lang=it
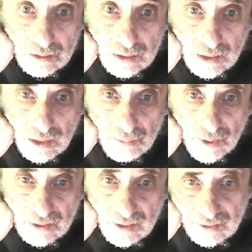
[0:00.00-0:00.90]
è la
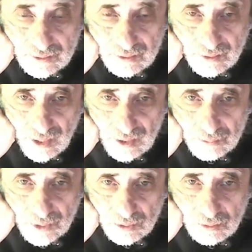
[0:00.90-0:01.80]
parte razionale,
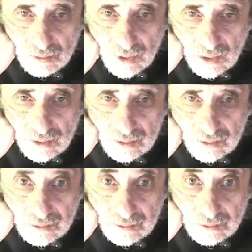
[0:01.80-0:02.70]
matura,
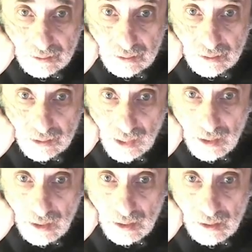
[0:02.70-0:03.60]

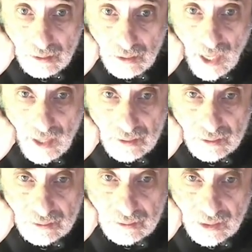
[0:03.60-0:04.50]

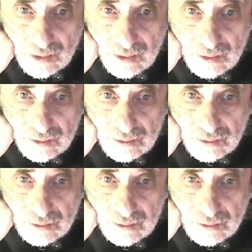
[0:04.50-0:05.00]
calcolante,